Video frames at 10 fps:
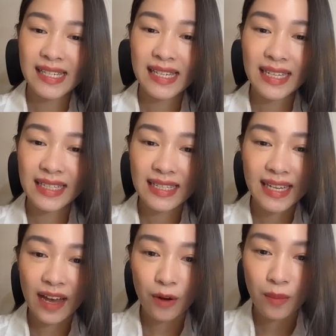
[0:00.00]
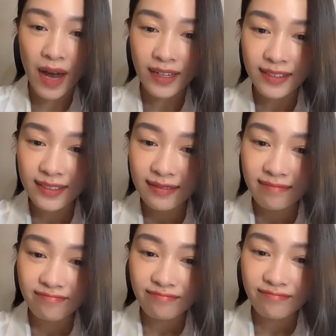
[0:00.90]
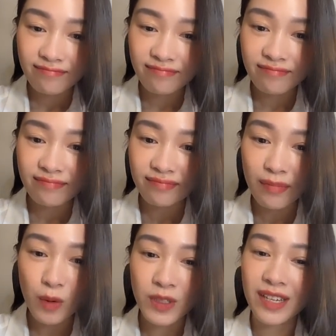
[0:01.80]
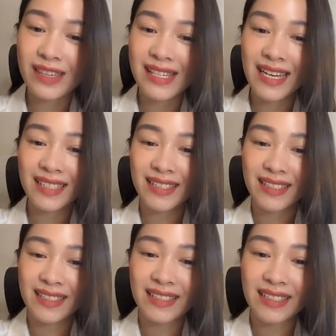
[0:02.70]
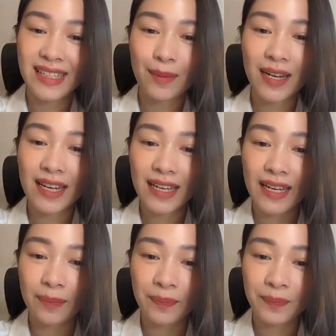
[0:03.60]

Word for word: Xin chào bạn Bầu Trời Xanh, chào bạn Lê Hiệp.